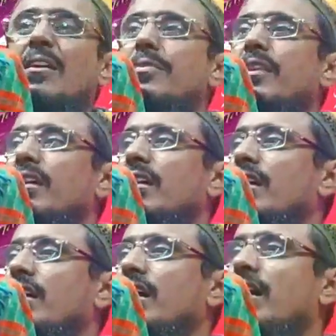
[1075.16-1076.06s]
হাই
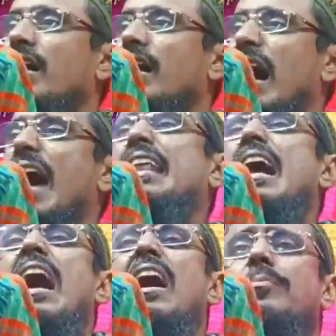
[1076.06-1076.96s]
হাই রে
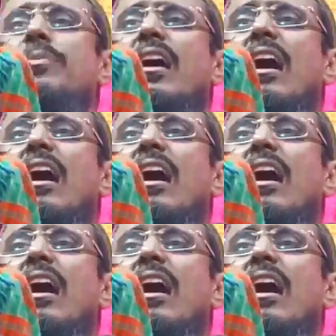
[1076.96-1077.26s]
হাই